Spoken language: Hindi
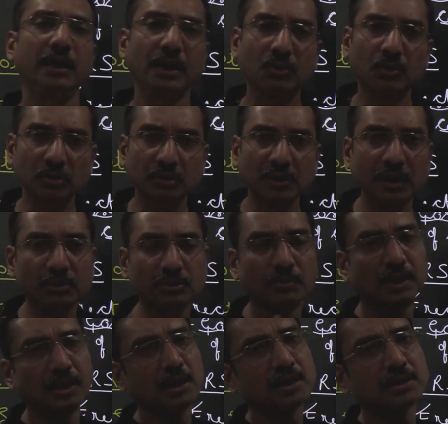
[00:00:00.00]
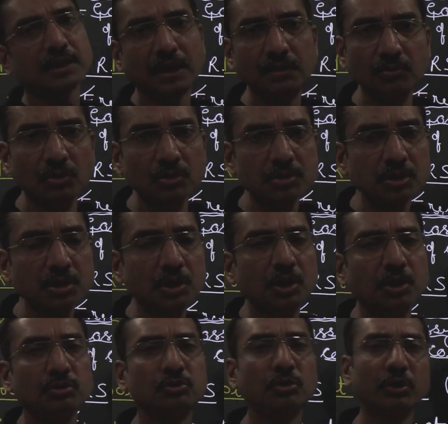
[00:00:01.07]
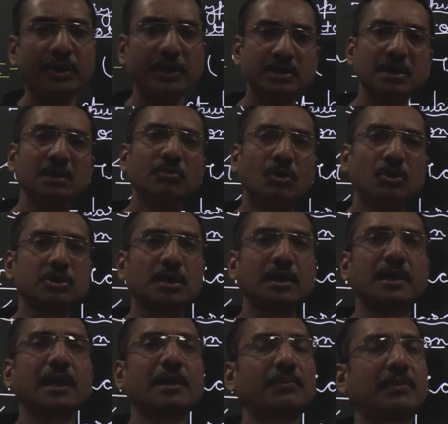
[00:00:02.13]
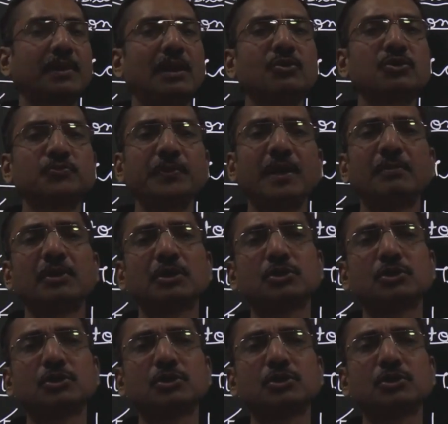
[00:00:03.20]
एक होता है तुम्हारा साइमोस जो रेसिमोस है आपका उसमें हम